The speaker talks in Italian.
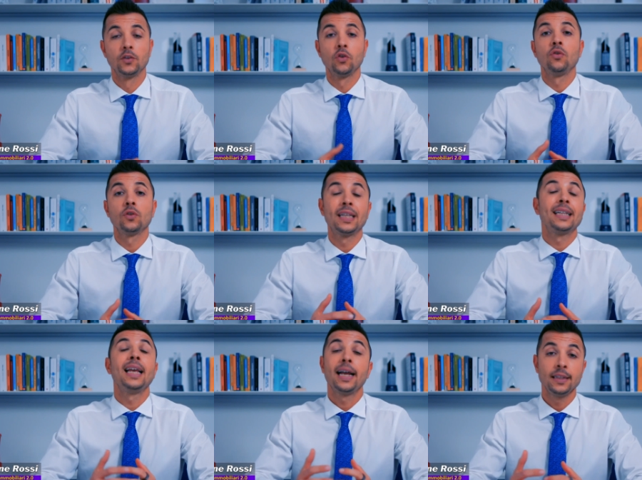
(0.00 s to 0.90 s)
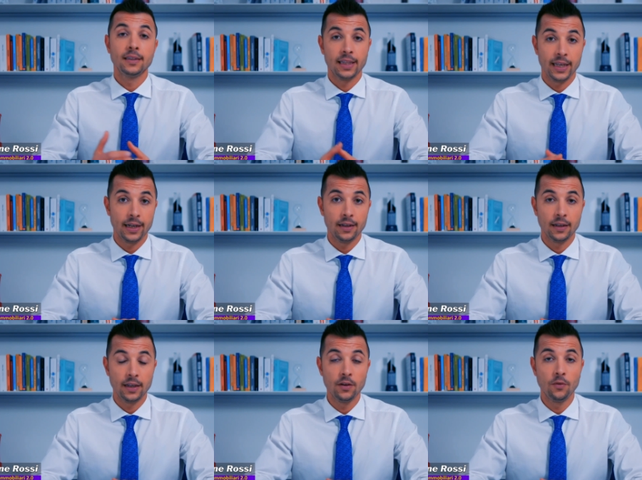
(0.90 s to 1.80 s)
Sono stati anni interi
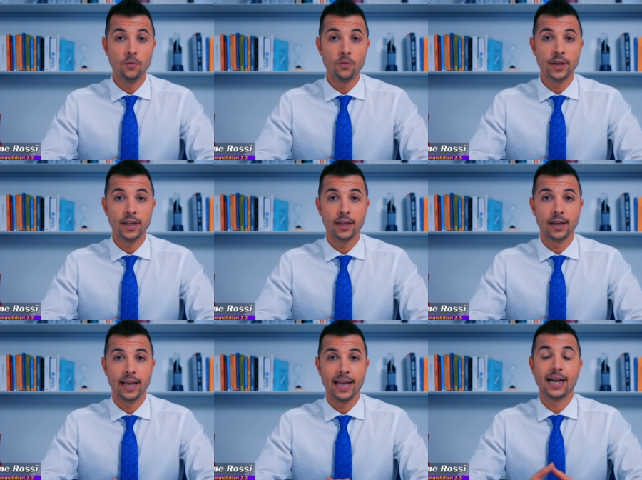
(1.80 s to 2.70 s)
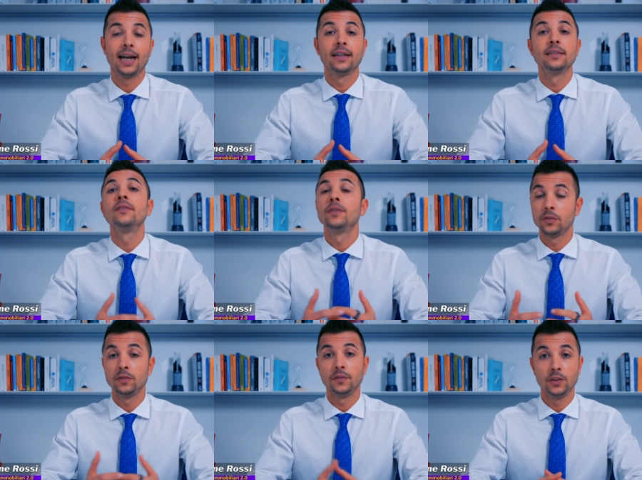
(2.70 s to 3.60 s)
in cui era
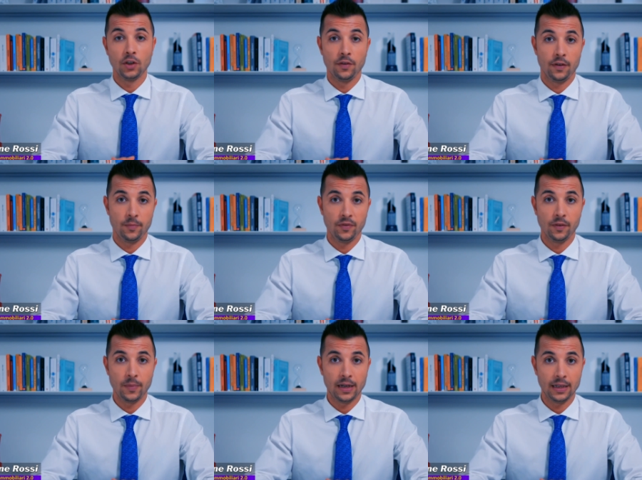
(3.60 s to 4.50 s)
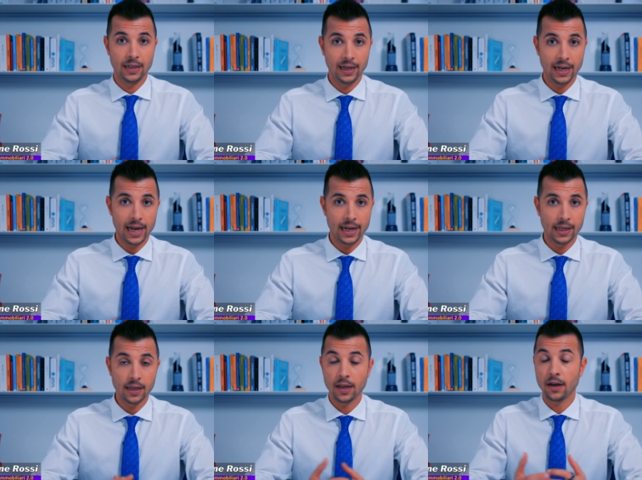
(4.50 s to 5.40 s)
davvero difficile farmi firmare degli
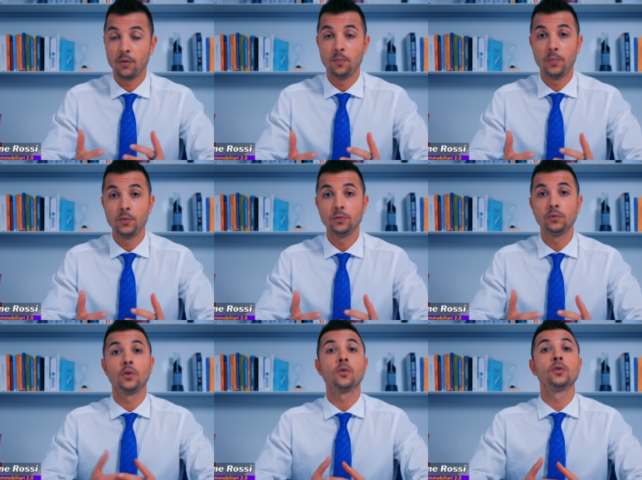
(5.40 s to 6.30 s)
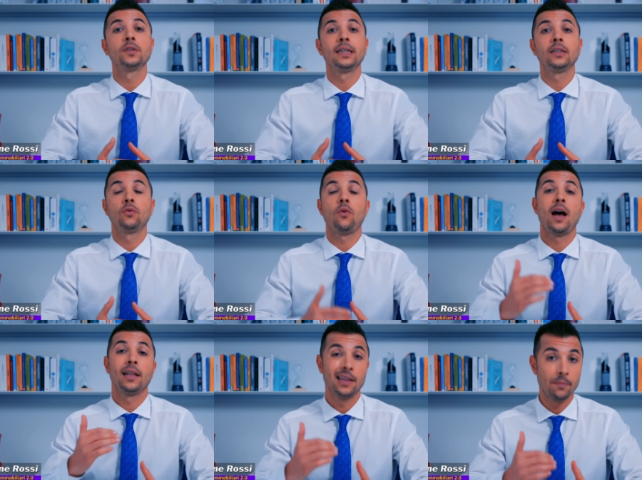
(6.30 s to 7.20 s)
incarichi e a quel punto ero costretto
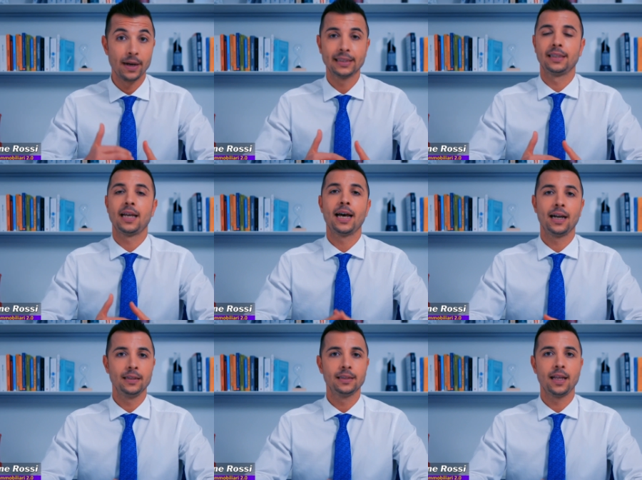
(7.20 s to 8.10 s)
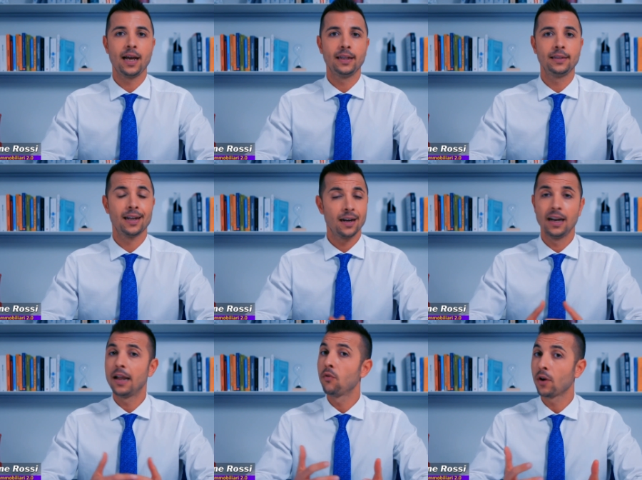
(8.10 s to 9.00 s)
ad abbassare gli standard,
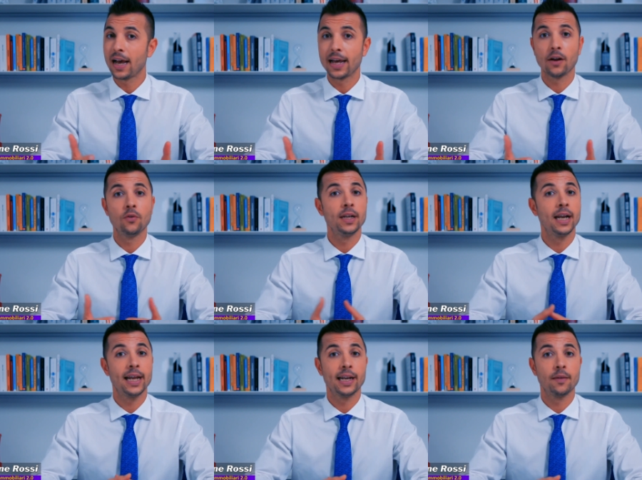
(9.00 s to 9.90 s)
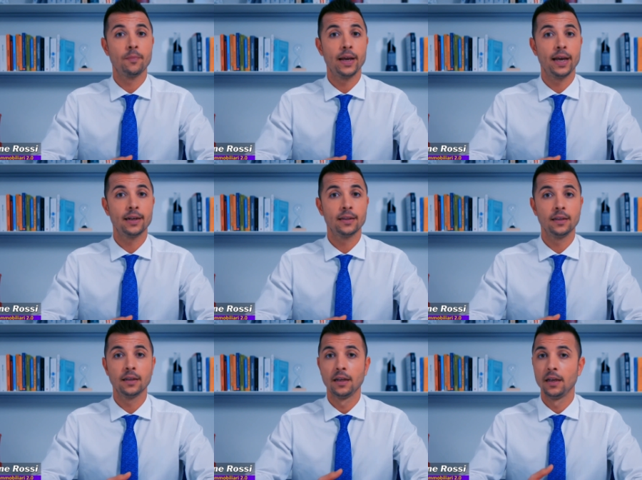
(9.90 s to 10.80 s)
lavorare con incarichi
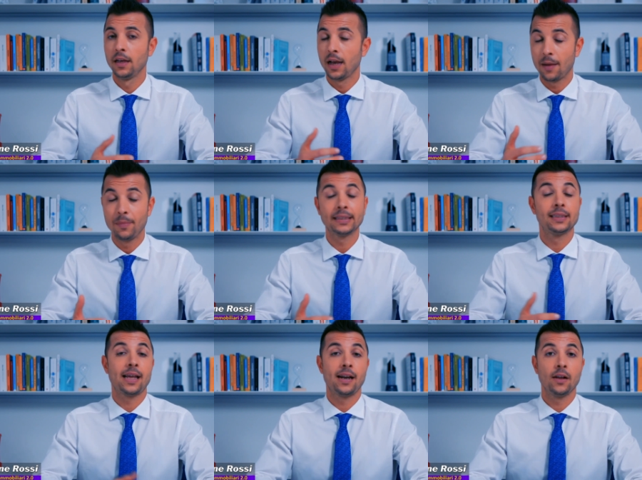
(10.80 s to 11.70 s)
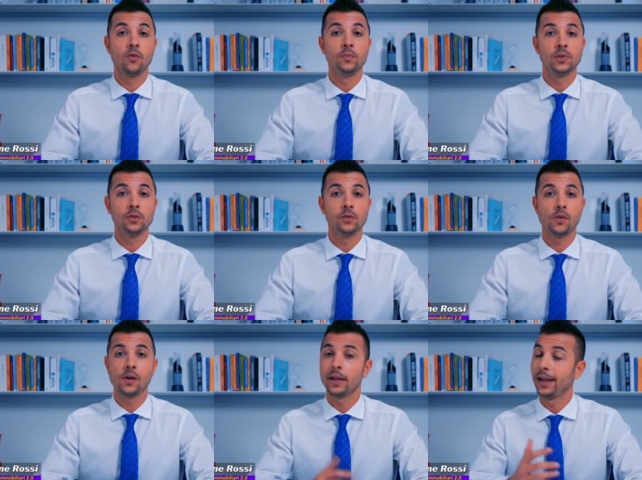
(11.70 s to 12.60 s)
aperti, abbassare le
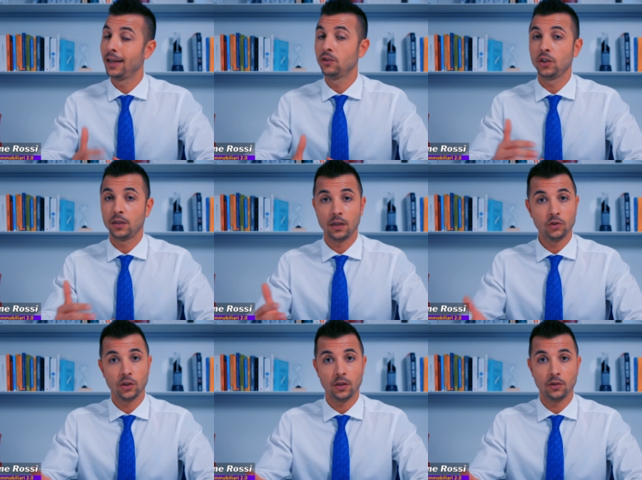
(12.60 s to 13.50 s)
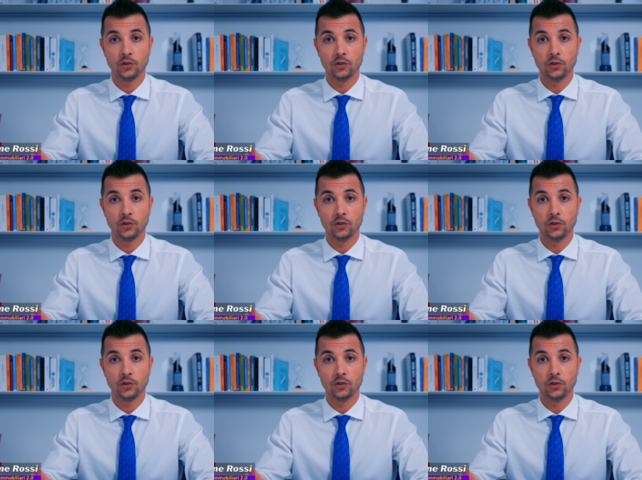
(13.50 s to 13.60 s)
commissioni, eccetera, eccetera,